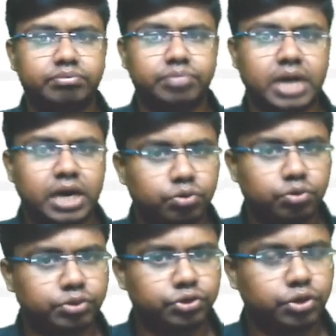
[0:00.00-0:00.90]
আঠারো
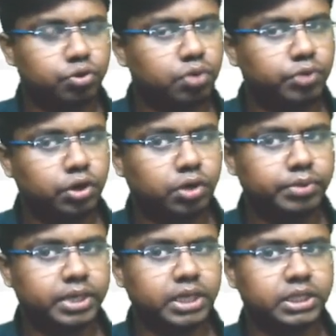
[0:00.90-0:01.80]
বছরের কম হলে
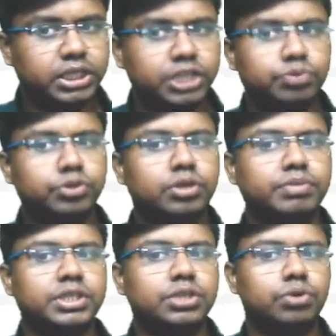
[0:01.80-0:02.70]
হবে না তিরিশ বছরের
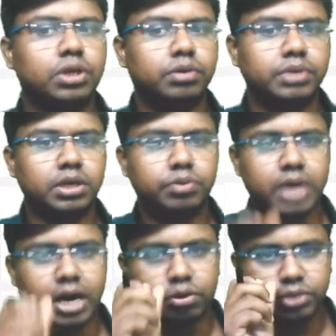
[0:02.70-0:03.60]
বেশি হলে হবে না এবং
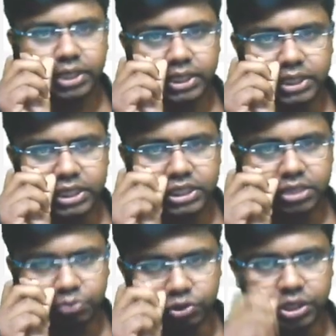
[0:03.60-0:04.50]
আঠারো থেকে
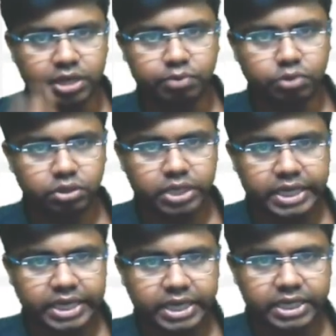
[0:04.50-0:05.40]
তিরিশের মধ্যে এবং
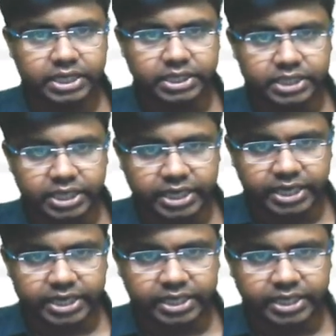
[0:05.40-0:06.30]
যে
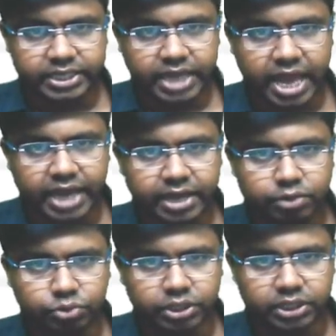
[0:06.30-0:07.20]
ডেটটা দিয়েছে এক এক
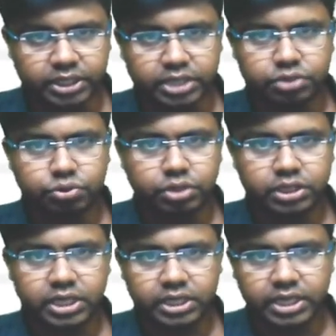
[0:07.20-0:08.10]
দু
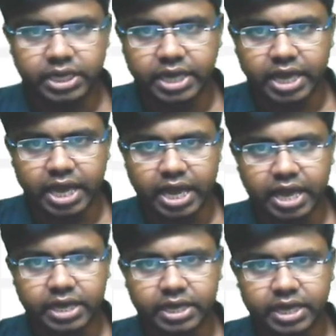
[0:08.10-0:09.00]
অর্থাৎ
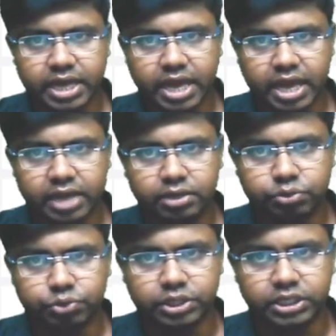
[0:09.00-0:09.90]
এক এক
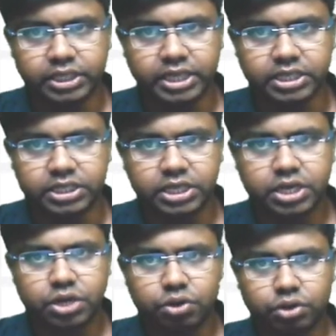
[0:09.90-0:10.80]
দু
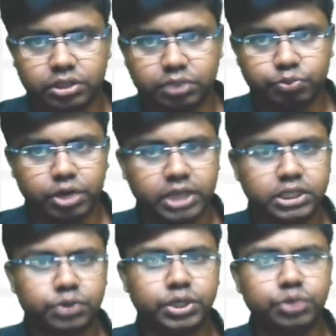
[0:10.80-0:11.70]
অর্থাৎ পয়লা
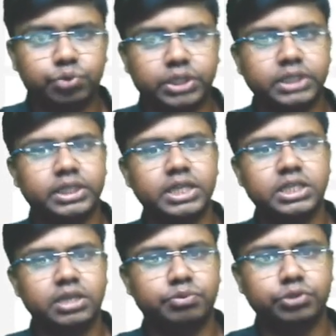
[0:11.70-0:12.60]
জানুয়ারি দু
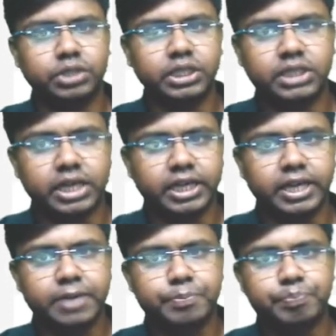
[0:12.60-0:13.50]
তেইশের মধ্যে তাকে
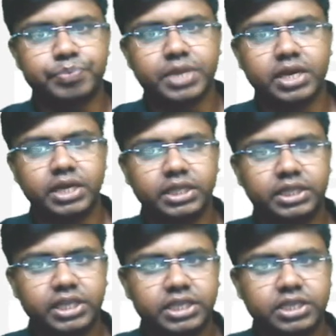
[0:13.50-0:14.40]

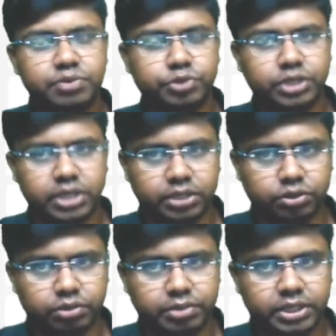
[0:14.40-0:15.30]
তিরিশের মধ্যে
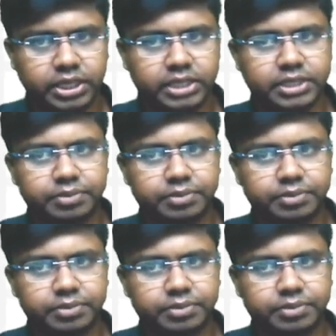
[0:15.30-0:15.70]
থাকতে হবে ঠিক আছে